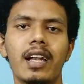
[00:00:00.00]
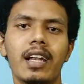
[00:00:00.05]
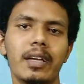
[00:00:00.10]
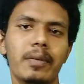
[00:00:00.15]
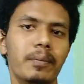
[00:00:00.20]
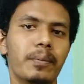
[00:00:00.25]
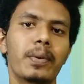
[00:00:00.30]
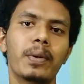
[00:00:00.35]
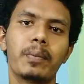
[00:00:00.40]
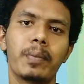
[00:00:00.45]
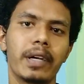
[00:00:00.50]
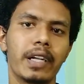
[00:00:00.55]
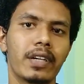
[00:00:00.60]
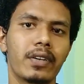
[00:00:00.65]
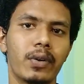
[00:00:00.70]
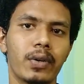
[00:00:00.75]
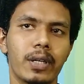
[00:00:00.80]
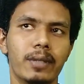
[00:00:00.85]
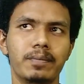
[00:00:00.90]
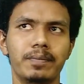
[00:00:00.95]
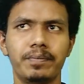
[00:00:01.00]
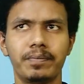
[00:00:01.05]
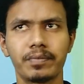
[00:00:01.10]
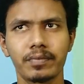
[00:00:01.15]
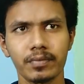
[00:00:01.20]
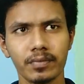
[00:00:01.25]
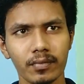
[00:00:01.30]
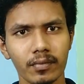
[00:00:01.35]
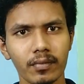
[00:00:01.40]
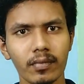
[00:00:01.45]
நல்லா இம்ப்ரூவ் பண்ணிக்கோங்க
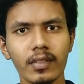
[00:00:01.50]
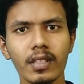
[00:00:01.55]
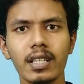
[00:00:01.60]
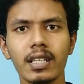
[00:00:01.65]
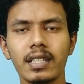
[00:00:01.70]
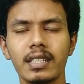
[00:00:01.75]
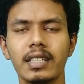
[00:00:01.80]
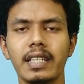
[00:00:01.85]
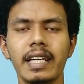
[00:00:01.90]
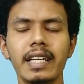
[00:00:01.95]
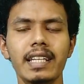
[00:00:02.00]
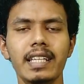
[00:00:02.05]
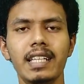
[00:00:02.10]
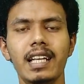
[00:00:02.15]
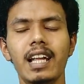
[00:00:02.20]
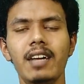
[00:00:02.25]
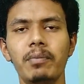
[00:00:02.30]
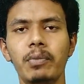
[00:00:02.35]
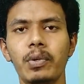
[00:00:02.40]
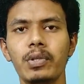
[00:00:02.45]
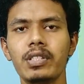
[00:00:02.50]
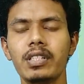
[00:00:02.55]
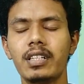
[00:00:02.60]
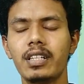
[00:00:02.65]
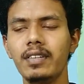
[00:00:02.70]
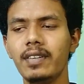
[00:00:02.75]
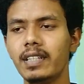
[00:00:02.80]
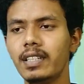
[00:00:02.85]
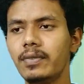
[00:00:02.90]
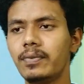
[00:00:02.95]
தென் இதெல்லாம்
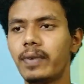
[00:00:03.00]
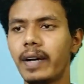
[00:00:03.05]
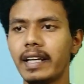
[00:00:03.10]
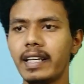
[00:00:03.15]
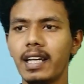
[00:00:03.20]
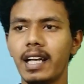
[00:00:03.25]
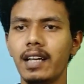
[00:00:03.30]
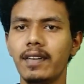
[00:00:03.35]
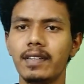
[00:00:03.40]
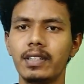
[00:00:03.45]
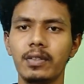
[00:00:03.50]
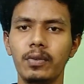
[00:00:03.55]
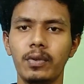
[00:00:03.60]
முடிஞ்சுட்டு வந்து ஃபைனலாக